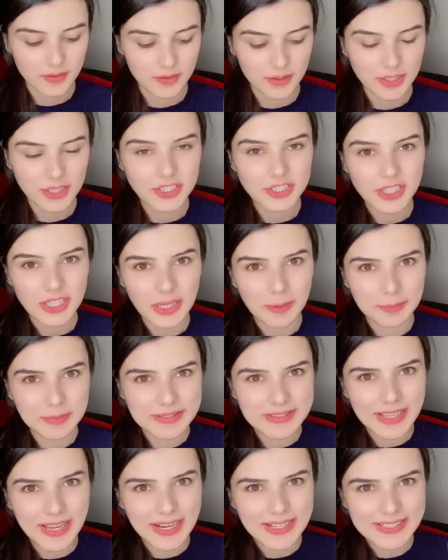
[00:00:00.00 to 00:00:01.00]
İnşallah
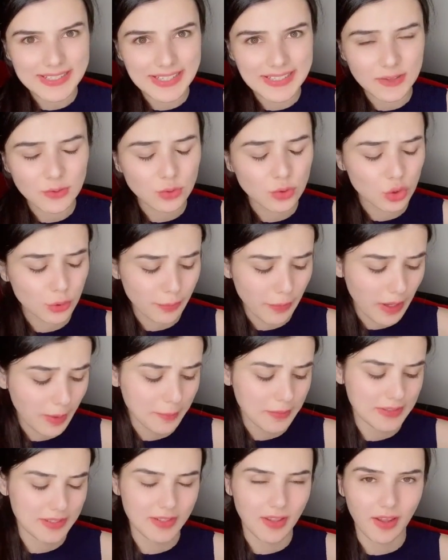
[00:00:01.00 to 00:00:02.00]
bitter değildir çünkü
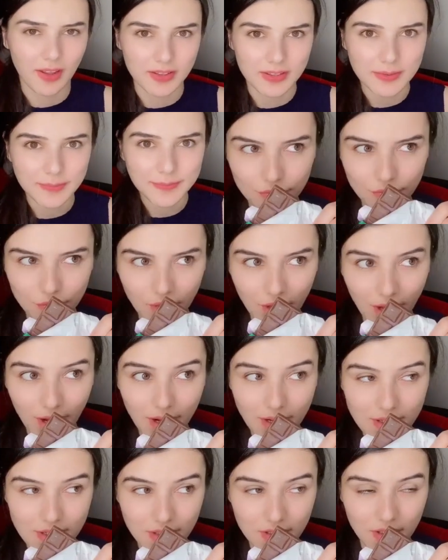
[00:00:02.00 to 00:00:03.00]
bakmadan aldım.
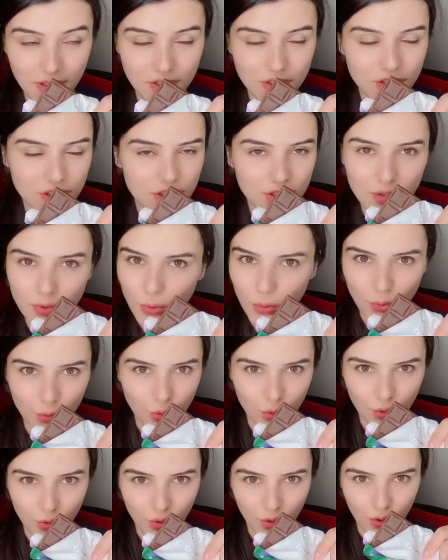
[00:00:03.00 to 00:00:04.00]
Gerçekten aşırı yoğun
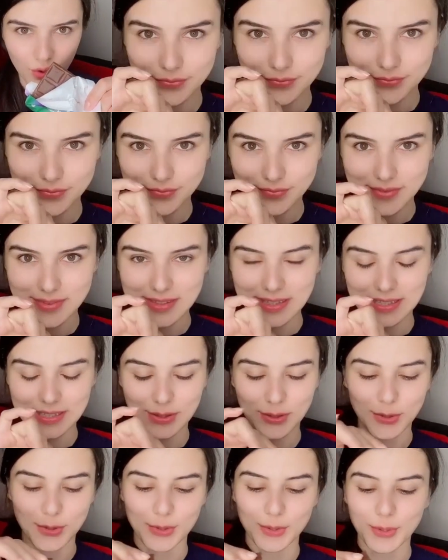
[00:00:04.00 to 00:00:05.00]
kokuyor.
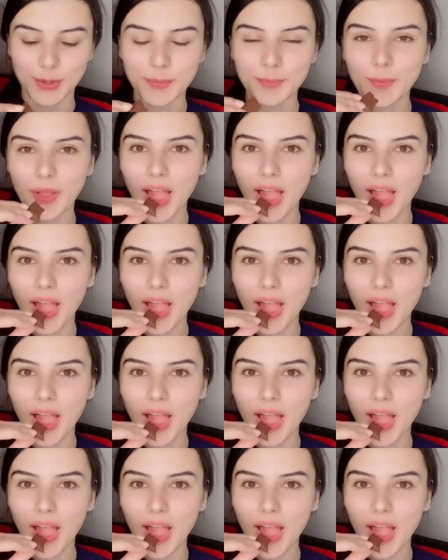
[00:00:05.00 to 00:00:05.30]
Deniyorum.